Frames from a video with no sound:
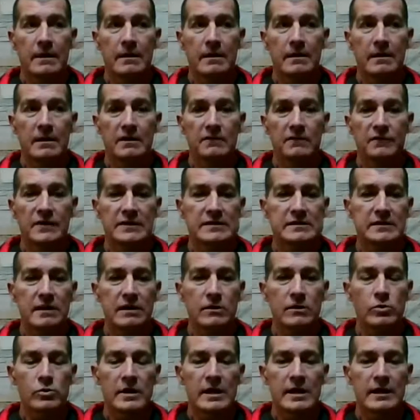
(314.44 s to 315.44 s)
en fase
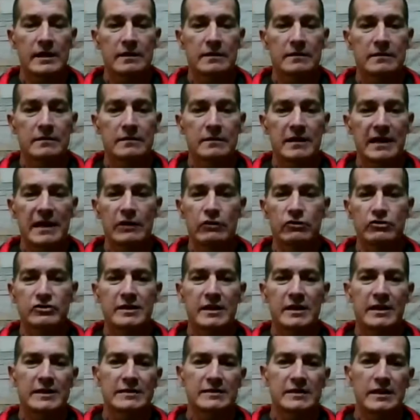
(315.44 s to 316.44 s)
regular a no
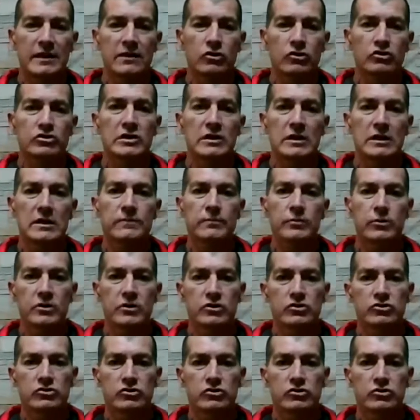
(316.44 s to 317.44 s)
ser que sean dos equipos que
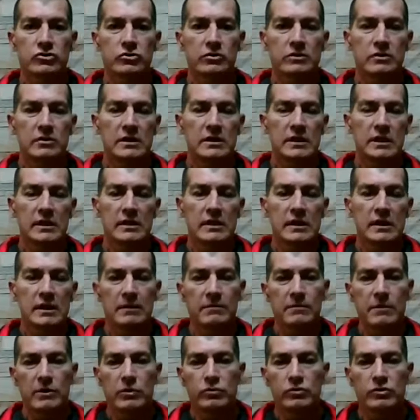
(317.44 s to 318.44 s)
yo entienda que
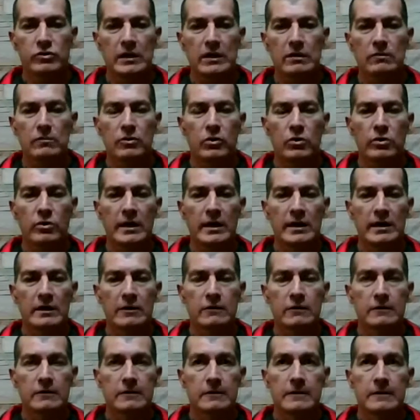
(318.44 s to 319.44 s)
me gusta cómo juegan,
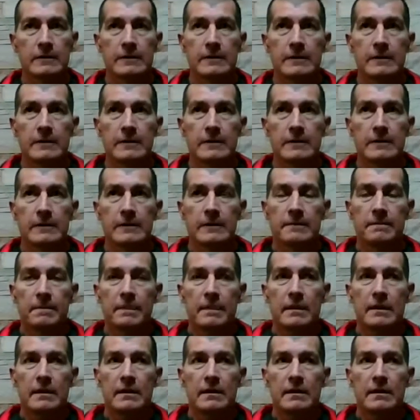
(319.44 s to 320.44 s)
¿no?
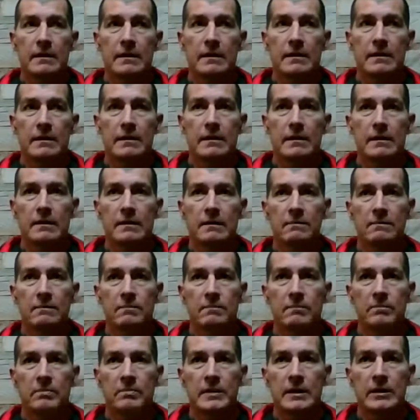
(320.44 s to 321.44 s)
Eh,
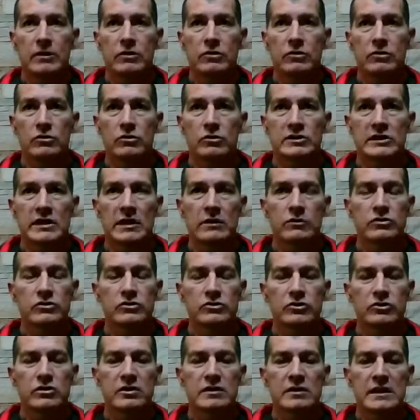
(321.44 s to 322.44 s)
pero ya cuando
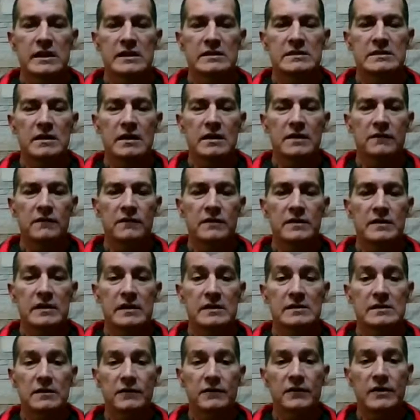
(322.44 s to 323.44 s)
son instancias,
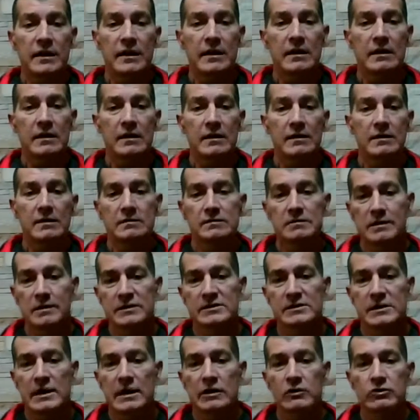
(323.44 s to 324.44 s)
instancias finales,
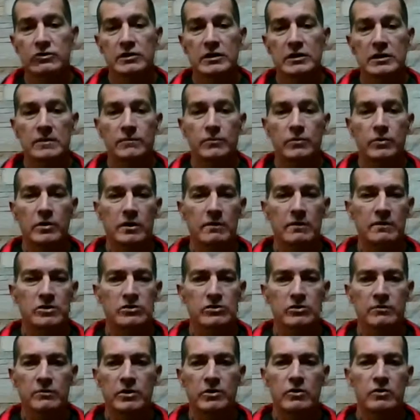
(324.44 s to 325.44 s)
llegan los equipos que más
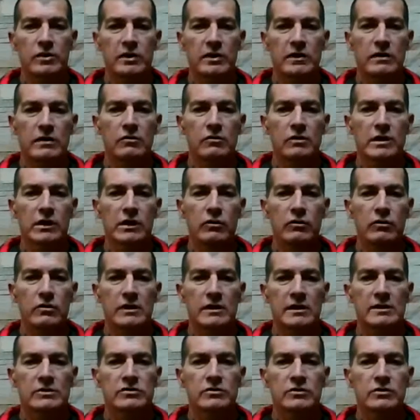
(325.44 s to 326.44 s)
o menos tienen una
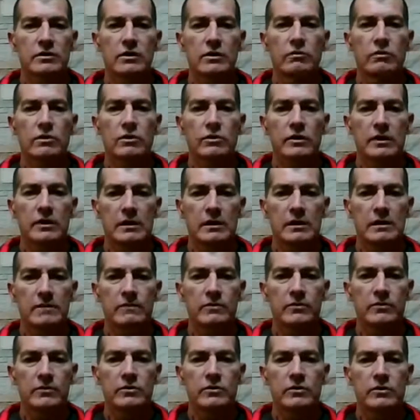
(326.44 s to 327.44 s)
coordinación de juego de
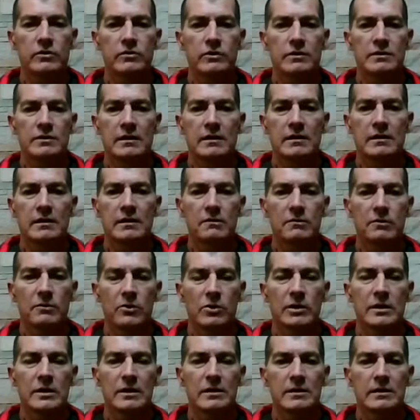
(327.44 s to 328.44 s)
equipo y no están
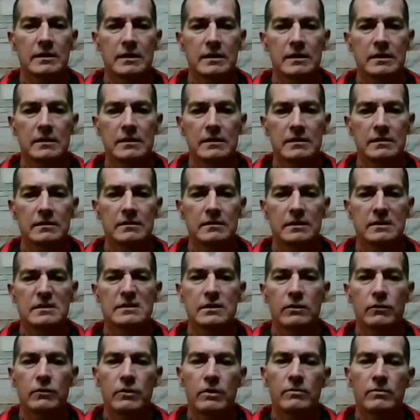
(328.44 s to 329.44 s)
individualistas y, y,
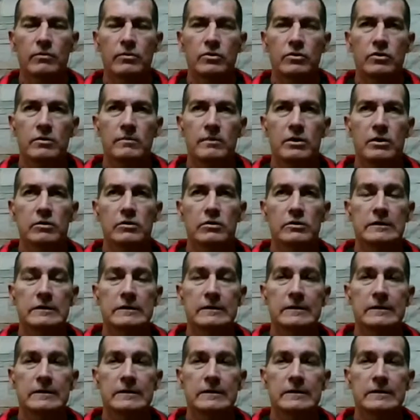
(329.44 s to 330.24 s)
se juega un poquito mejor.